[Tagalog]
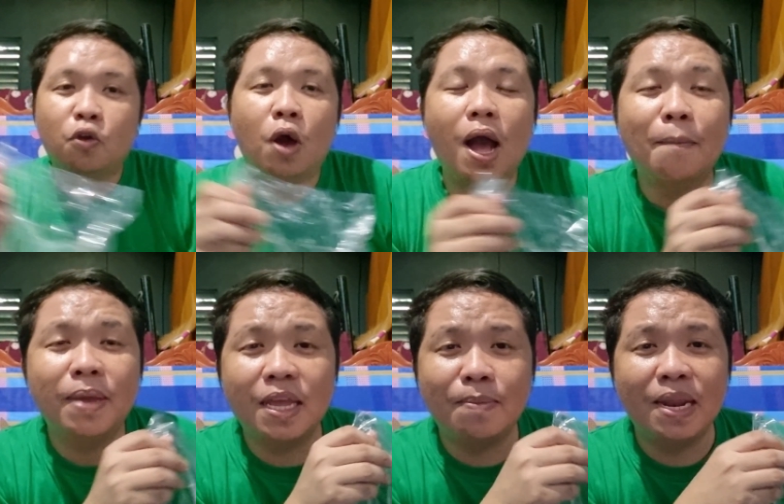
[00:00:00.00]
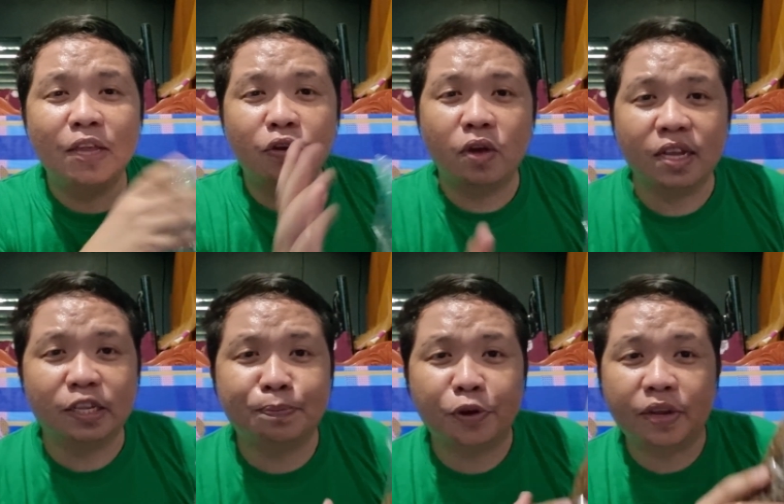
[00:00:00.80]
kung ang binibili nyo
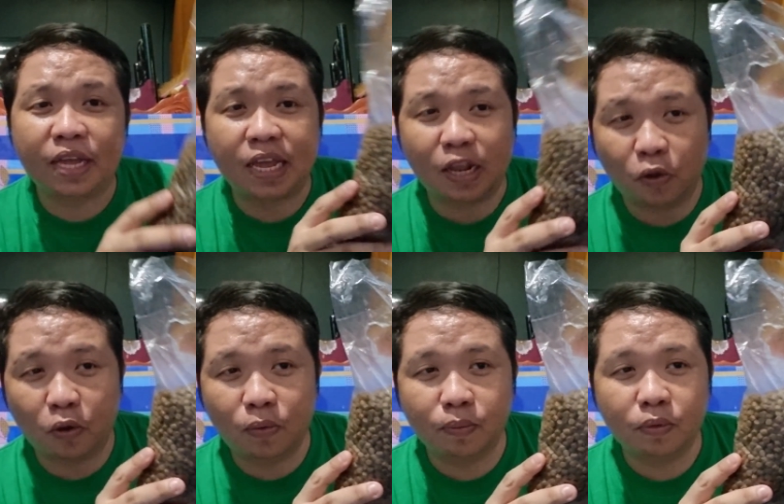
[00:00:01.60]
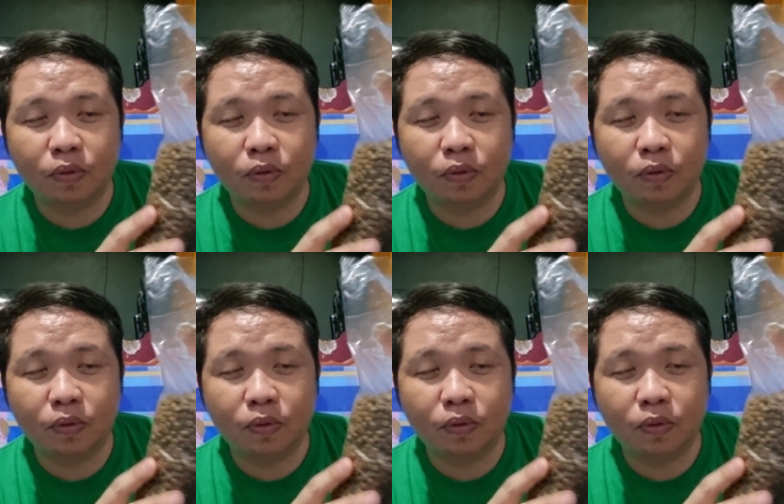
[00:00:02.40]
is per kilo,